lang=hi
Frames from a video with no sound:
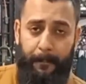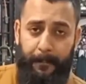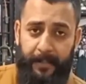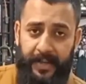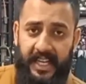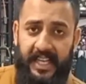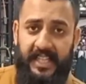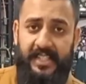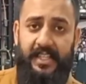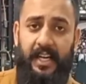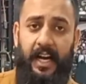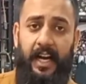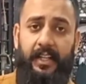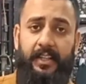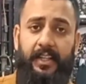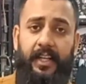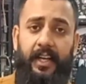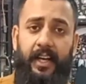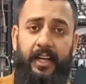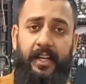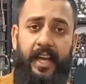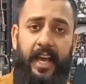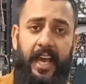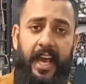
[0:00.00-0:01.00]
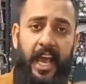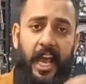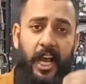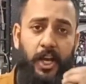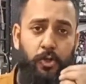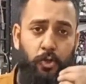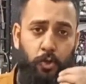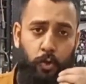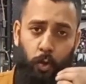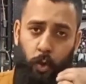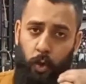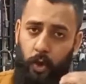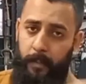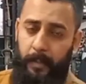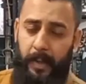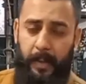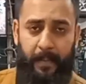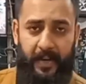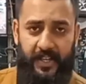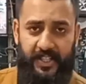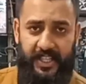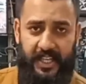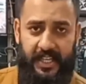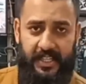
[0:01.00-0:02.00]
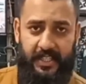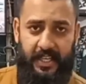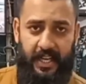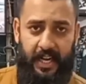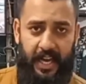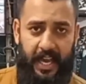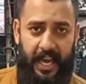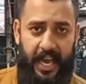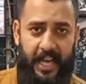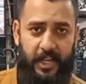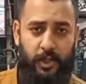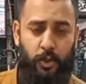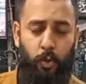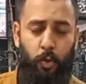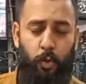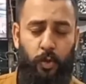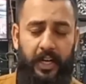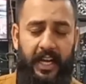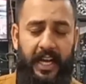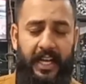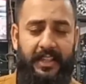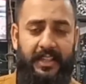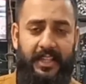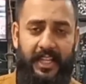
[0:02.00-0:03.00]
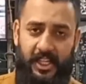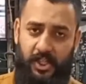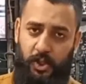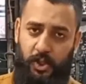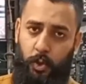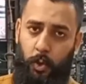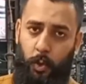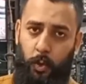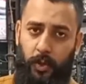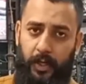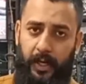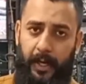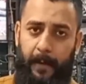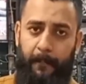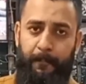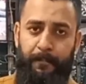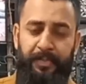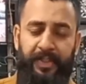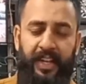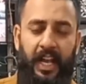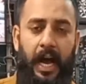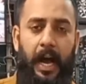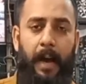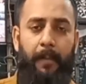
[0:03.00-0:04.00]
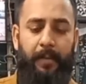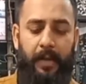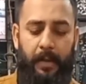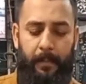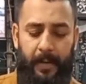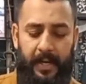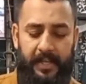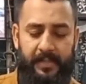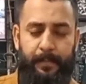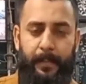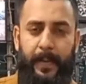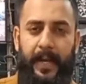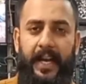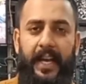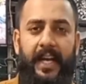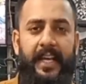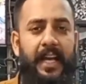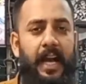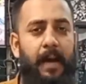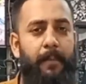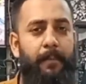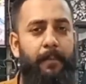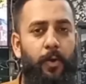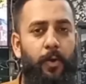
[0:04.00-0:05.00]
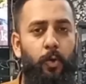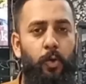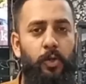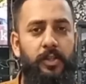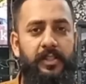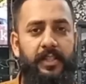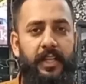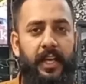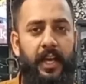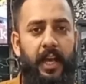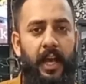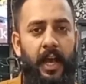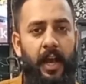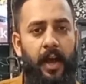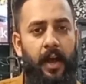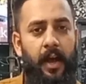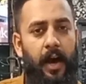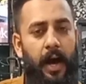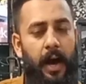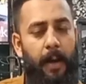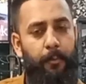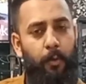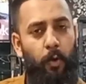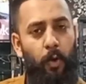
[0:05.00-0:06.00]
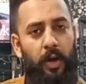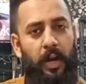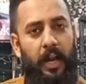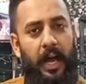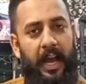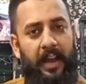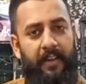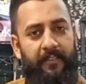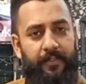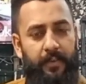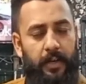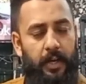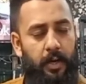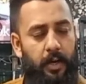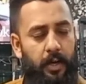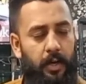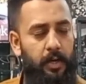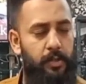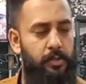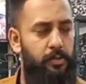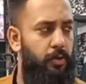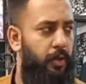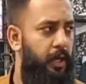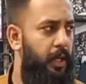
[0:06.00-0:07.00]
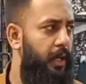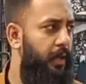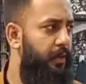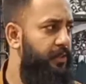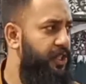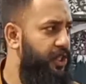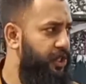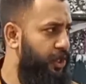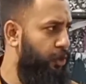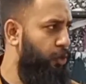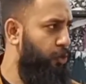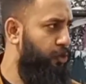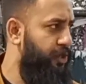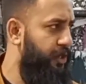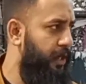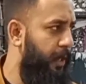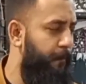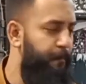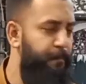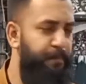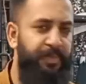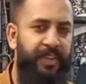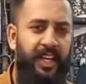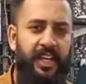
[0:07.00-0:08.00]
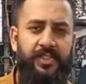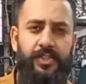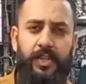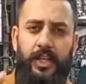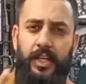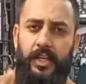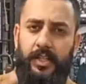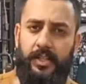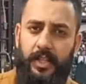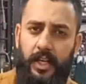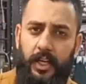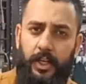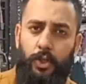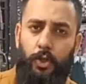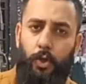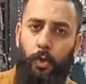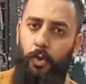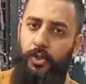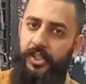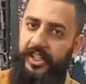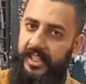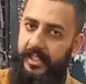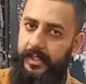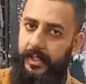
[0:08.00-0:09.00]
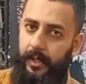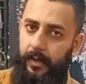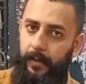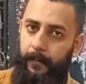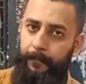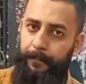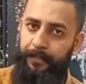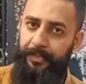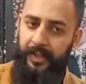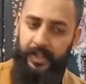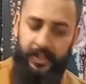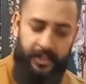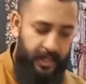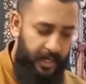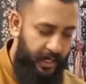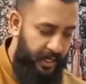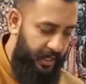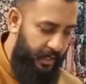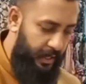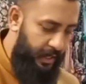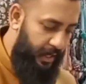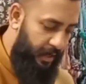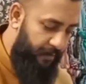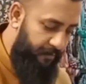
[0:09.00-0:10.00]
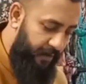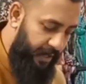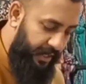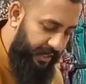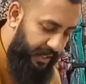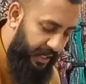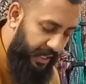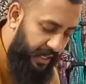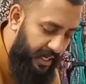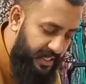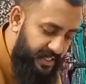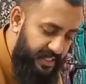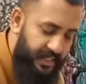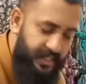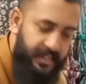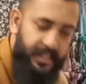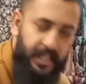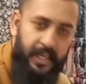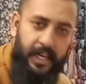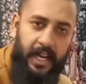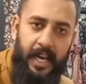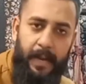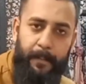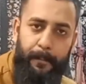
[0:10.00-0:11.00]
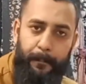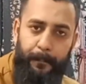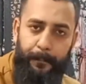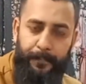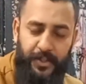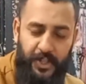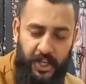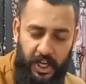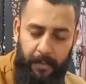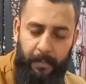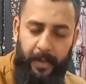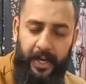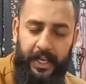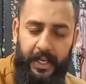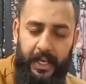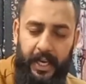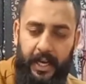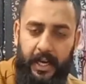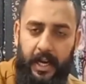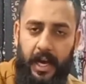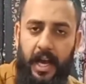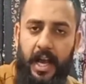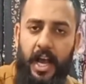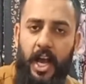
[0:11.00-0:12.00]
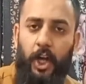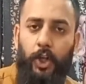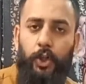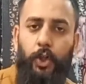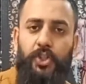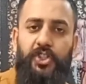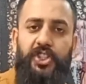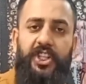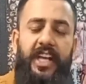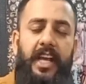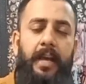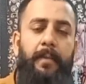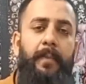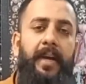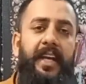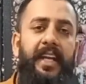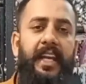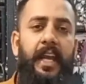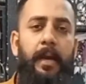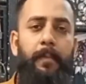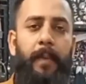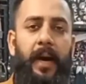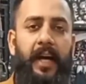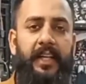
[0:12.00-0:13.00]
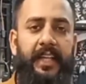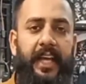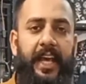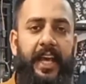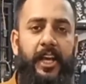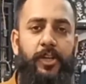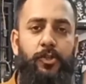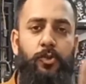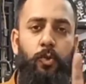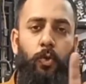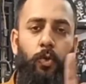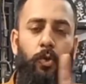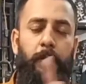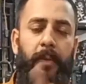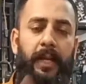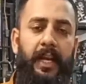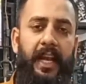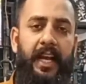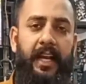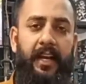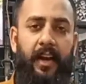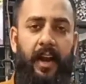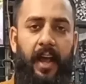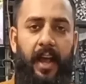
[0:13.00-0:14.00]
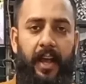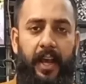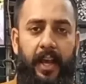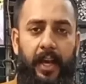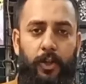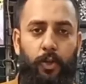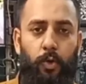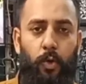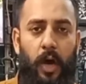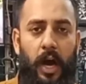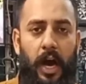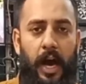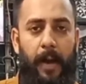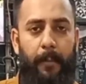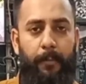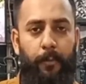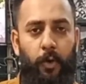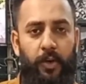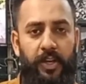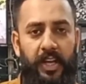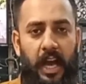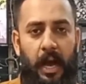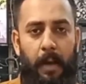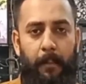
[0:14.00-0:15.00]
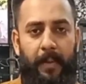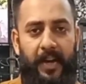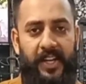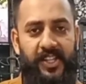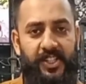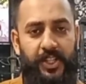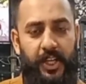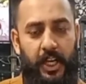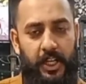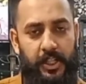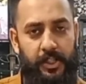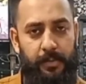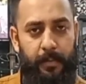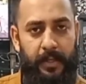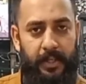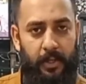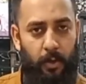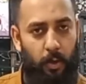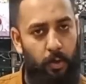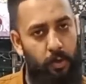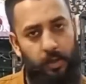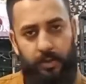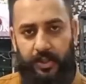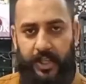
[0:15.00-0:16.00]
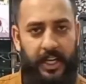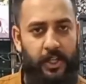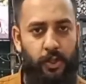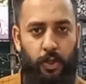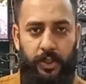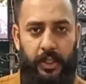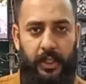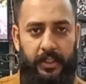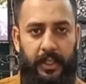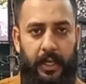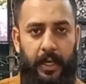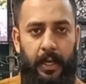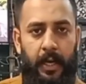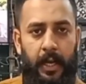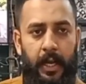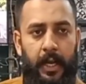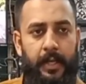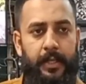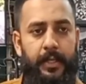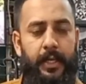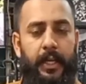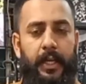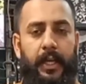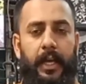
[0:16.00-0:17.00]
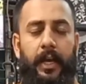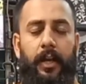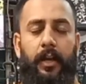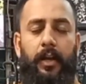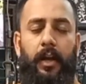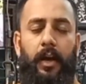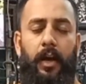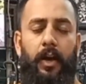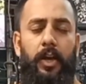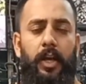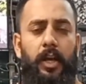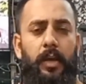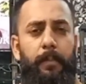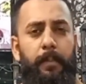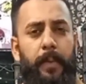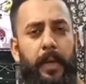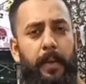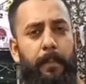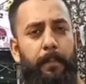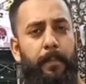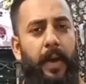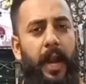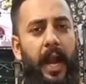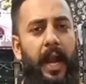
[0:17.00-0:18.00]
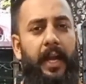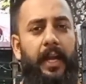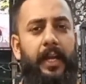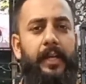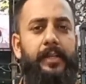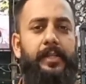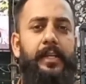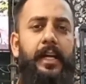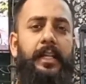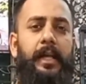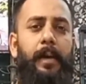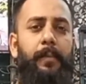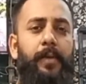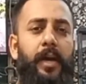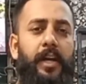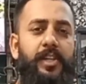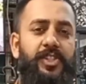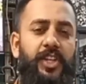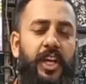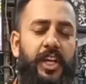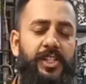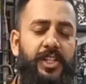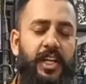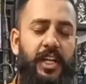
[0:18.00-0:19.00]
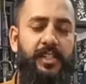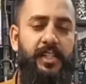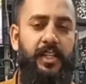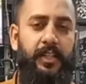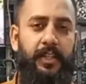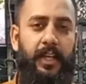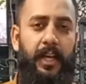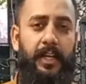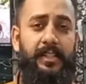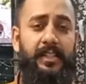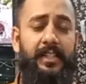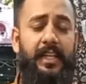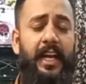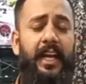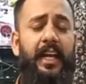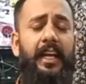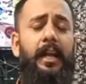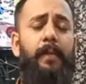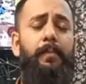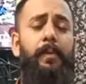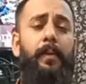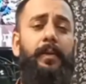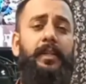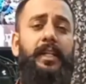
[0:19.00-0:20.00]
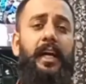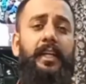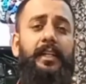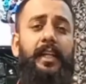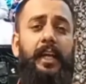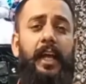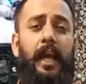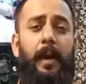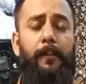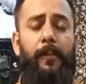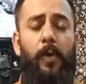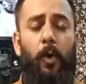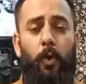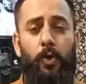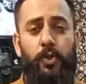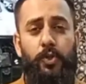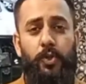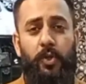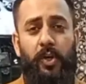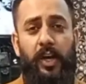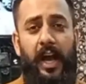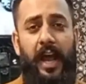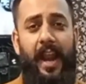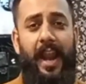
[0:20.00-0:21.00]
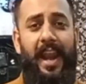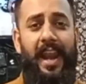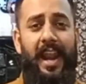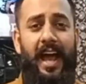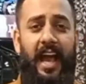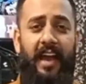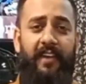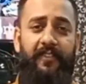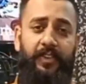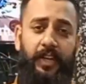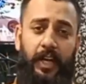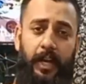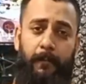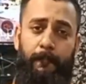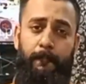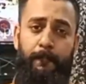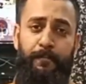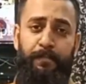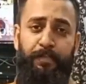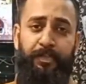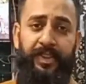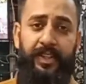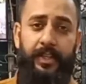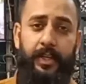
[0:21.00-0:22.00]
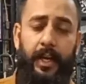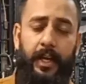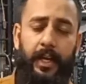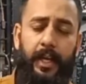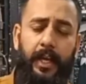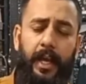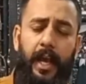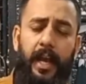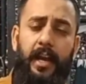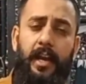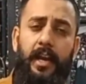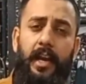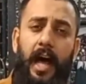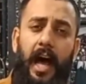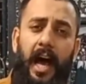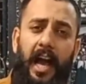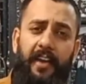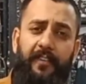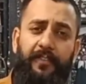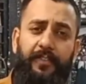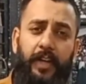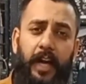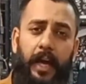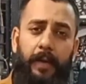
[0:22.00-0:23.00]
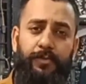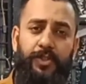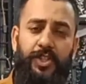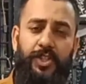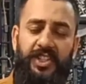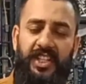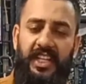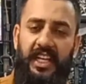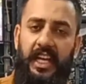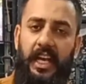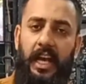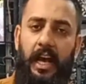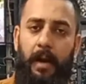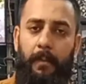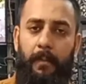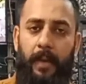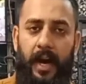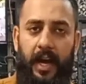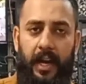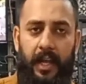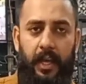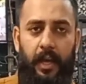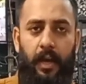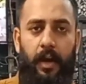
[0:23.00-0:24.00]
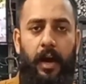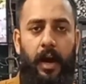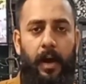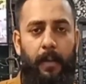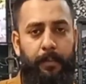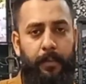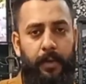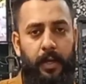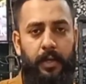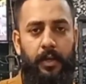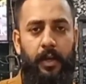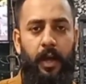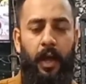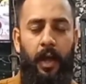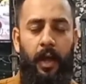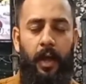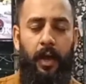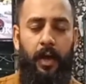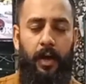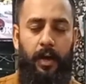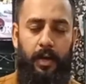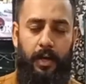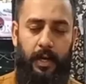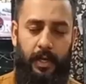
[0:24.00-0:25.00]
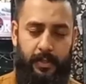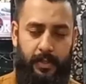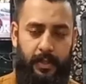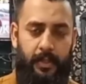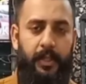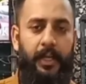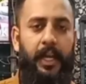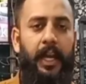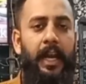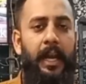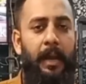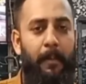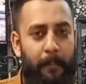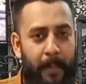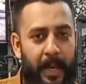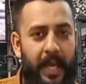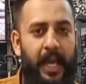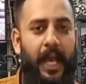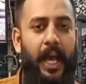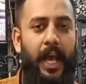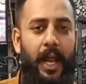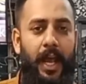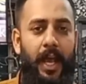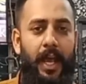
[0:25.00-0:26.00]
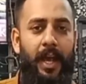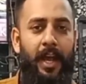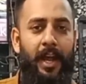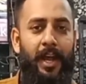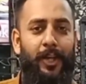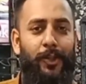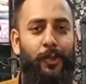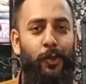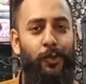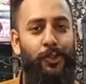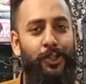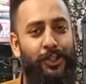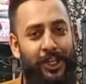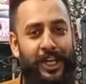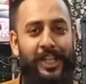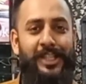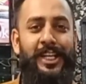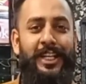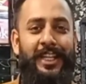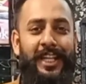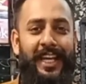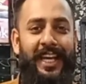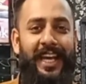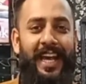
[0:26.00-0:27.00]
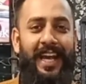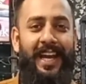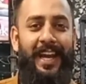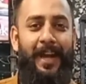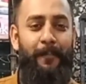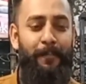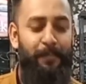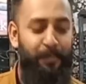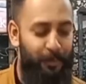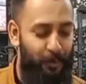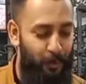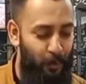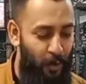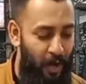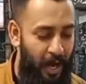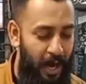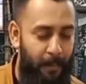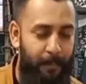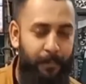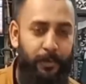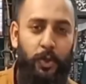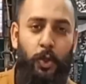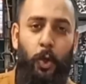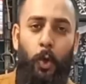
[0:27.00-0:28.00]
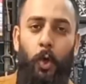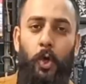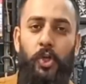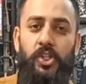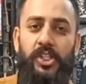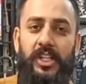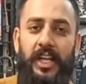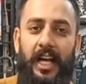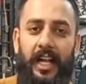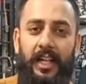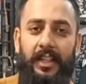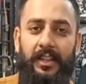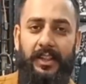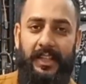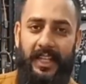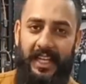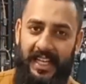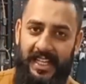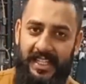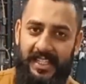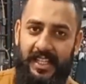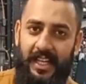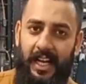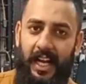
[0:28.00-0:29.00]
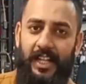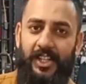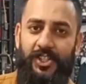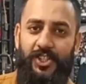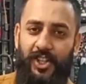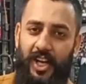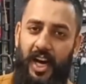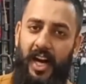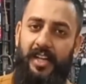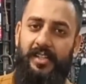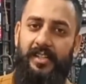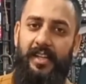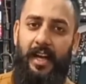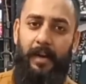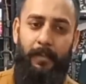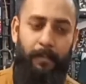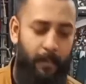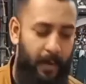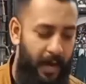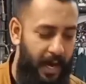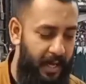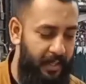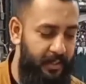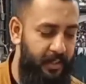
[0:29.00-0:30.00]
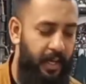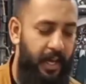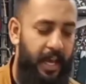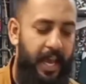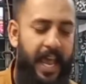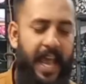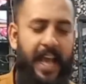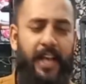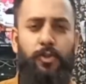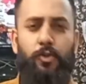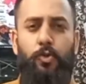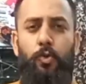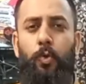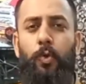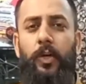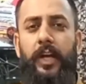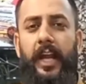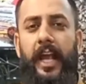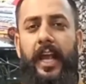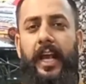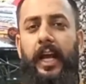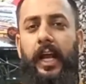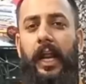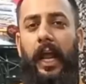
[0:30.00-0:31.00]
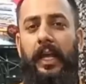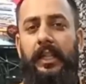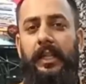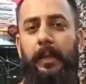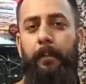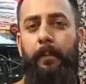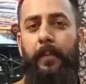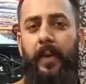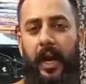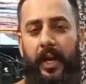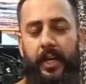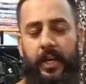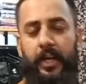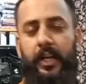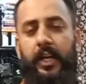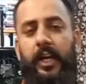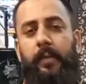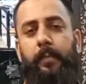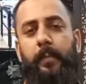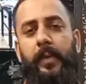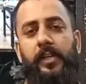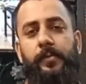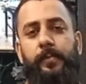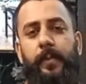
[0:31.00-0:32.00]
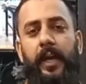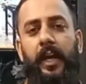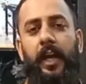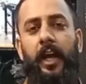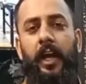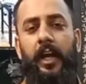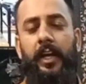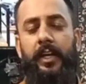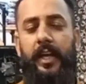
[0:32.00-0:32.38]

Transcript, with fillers: अपनी ज़ात के लिए एक सूट भी परचेज़ करें एक सूट लें दस सूट लें आपके पास पहले पर रूल्स थे आपको लाइफ सॉरी सीज़न टू सीज़न सीज़न टू सीज़न यानी कि अगर विंटर का सीज़न है छः महीने का तो छः महीने बाद एक सूट भी लेकर आएंगे तो आपको यहाँ पर चेंज में हो, चेंज हो जाता है यानी कि कई भी ब्रांड के साथ आप एक्सचेंज कर सकते हैं सेकेंड आप बता दें कि आप हो चुका है लाइफ टाइम यानी कि लाइफ टाइम जितनी हमारी आपकी अल्लाह ज़िंदगी लंबी करे तो जितनी ज़िंदगी है ना तो आप दो साल तीन साल चार साल बाद एक सूट लेकर गई थी ब्रांडेड कट पीस पे